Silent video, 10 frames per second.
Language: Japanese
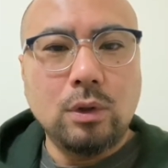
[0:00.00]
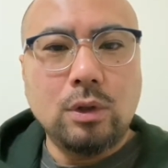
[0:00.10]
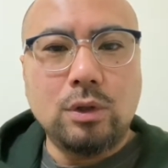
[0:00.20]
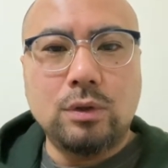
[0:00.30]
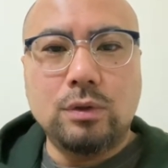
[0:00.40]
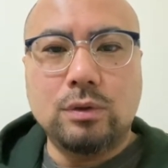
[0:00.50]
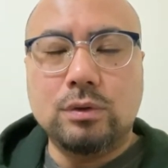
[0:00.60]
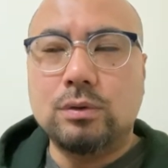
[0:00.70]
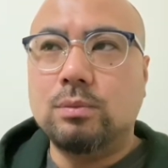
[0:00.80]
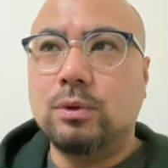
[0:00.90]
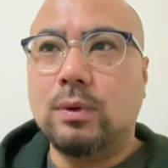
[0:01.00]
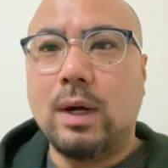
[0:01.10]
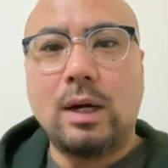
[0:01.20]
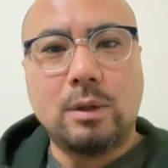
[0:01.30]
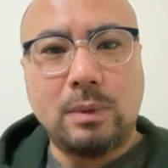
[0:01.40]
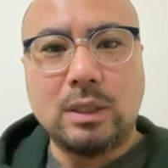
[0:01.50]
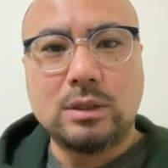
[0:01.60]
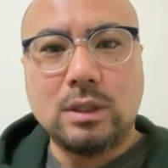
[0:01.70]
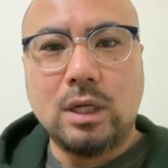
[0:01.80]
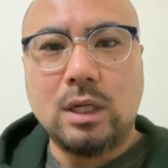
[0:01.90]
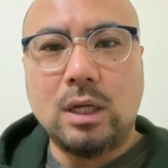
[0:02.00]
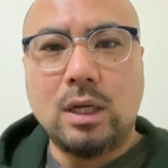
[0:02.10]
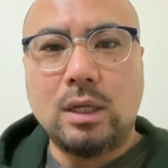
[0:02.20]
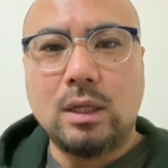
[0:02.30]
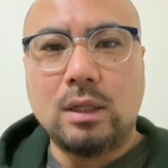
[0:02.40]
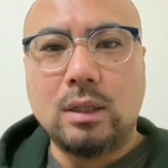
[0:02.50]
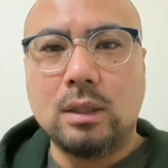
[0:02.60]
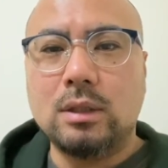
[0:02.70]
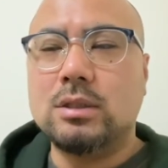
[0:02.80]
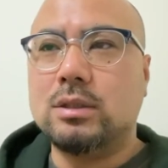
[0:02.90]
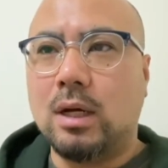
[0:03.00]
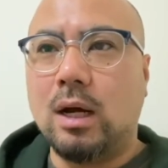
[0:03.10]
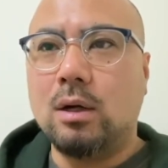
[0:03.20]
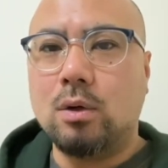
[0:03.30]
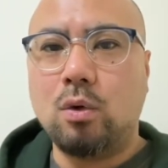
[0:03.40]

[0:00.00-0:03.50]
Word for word: いうものがあります。えなんですが、